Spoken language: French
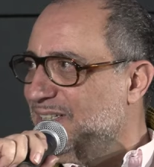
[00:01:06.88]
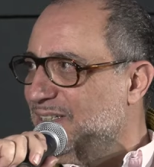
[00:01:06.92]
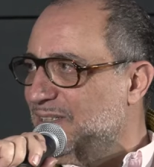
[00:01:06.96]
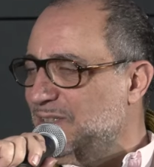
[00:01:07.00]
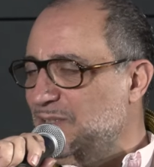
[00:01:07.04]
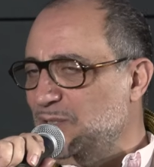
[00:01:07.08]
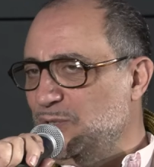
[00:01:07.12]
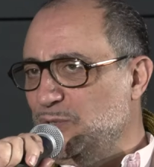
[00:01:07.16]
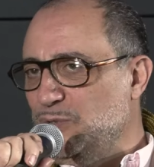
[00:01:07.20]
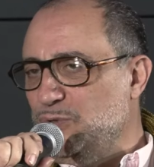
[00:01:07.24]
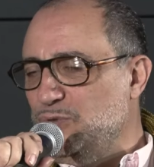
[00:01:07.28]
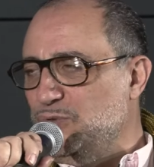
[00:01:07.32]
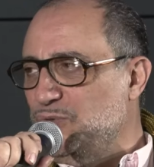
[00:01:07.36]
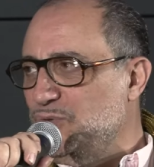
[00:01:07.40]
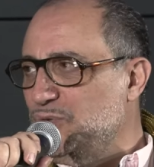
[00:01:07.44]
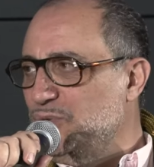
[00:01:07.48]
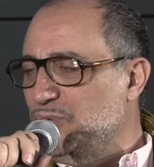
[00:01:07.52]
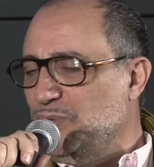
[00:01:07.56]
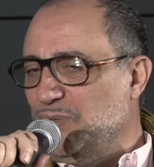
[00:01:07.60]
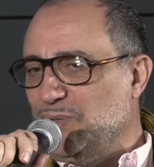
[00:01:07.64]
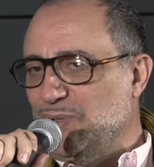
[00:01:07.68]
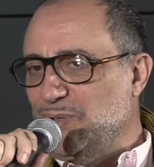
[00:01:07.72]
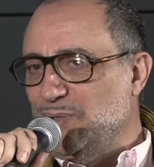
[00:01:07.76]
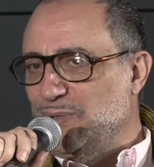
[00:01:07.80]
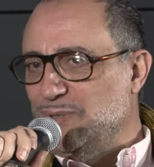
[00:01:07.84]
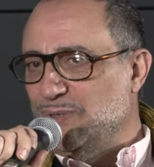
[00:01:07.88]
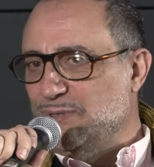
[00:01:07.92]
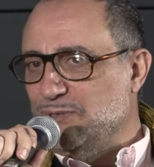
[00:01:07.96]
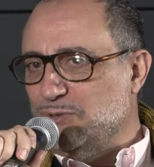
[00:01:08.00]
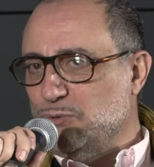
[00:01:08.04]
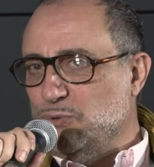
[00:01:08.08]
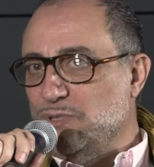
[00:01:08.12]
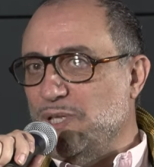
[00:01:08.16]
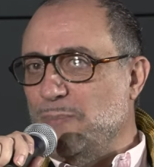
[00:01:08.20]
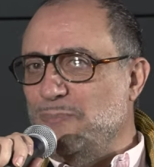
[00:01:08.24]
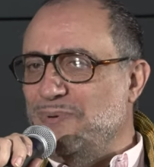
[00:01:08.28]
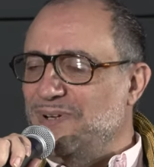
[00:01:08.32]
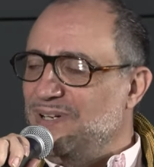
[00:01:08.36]
Euh, sur
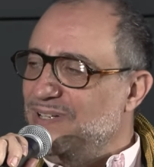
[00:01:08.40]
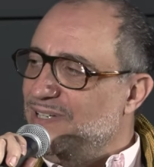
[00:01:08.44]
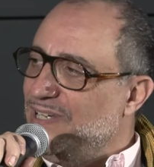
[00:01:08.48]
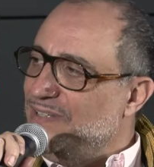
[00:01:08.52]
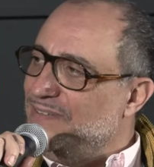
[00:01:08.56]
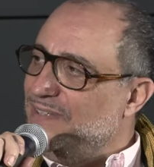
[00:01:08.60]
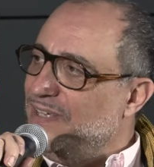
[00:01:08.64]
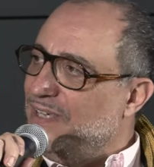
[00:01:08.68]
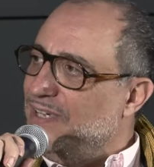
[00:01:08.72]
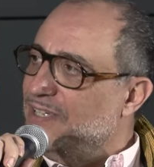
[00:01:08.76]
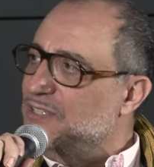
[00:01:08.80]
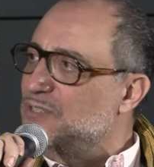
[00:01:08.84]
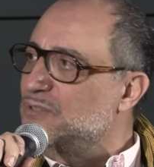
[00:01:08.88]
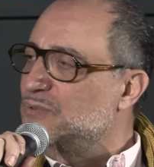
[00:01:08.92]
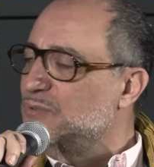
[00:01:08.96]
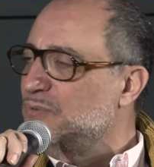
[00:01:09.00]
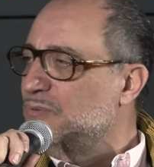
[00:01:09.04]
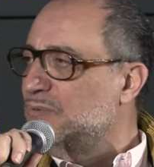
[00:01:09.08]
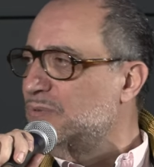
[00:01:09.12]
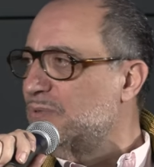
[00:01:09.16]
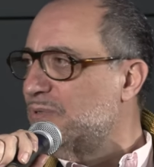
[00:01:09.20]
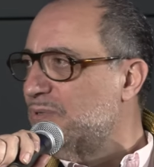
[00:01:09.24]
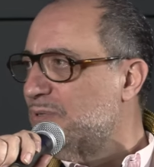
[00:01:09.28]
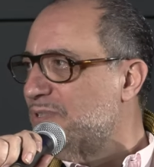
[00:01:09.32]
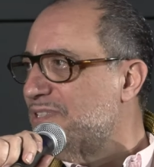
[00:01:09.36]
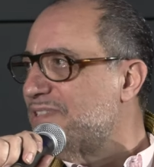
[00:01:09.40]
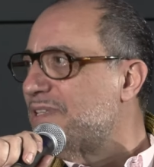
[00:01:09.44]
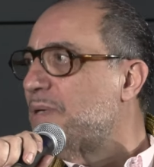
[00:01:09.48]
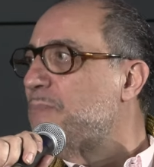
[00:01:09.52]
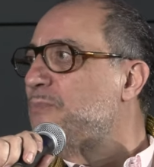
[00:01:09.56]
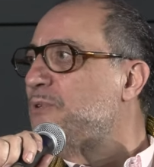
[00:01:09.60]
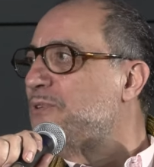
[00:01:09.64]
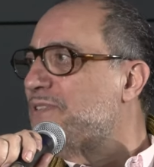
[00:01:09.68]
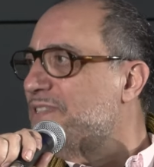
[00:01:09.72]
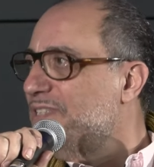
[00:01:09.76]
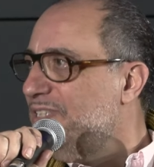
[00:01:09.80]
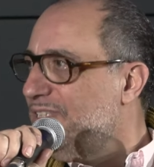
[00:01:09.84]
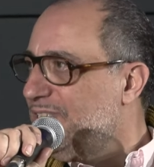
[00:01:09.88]
ce qu'on appelle l'interaction euh,
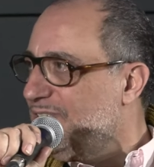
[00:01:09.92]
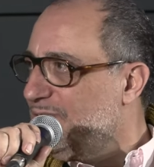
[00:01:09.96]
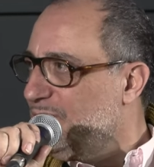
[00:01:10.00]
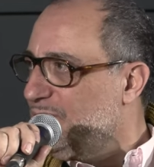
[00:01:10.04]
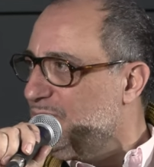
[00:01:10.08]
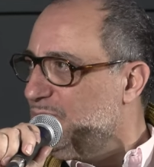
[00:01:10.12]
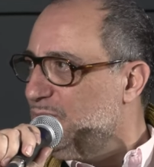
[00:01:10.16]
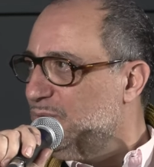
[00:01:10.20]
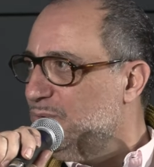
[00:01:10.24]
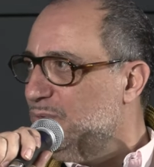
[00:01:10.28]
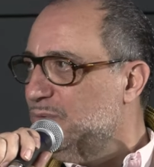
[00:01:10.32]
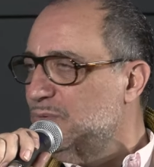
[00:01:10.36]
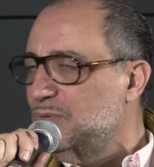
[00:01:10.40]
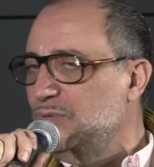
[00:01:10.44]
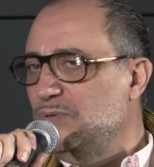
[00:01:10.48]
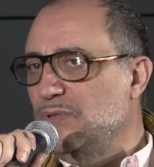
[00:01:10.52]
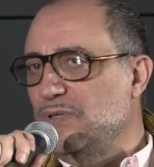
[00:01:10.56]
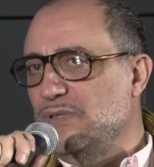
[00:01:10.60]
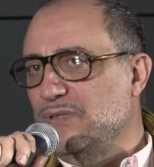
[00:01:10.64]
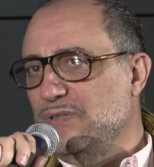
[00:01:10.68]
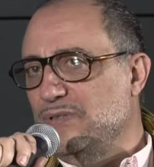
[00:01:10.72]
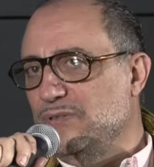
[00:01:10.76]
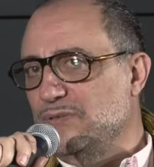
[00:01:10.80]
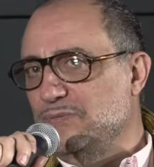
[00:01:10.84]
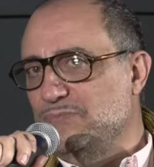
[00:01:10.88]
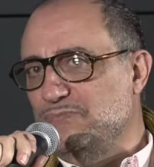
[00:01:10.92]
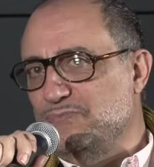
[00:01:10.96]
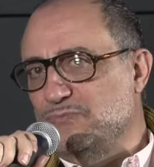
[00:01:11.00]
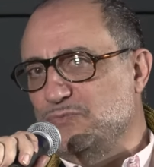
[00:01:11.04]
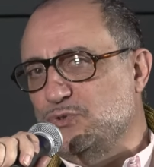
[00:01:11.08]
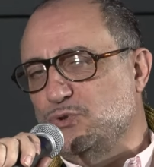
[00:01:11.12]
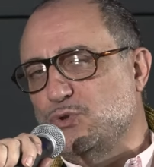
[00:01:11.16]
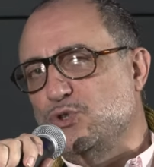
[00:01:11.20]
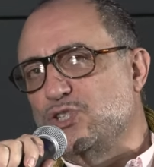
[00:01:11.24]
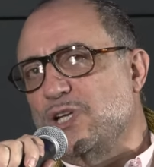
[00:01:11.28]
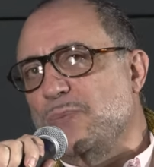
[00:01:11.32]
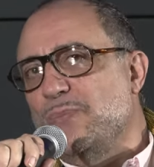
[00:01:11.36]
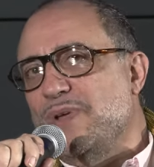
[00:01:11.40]
symbiotique ou euh,
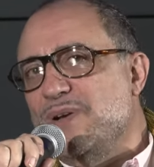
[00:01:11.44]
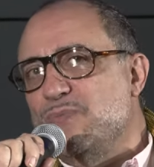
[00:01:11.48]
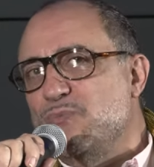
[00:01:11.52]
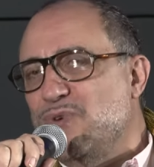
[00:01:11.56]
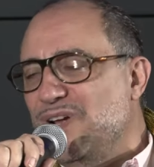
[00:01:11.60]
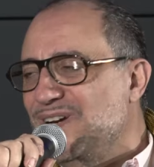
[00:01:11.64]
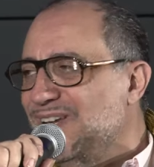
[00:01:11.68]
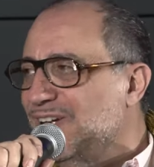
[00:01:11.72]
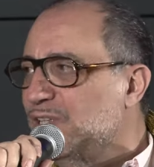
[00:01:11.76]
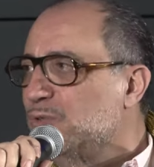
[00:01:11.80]
ce que j'appelle moi la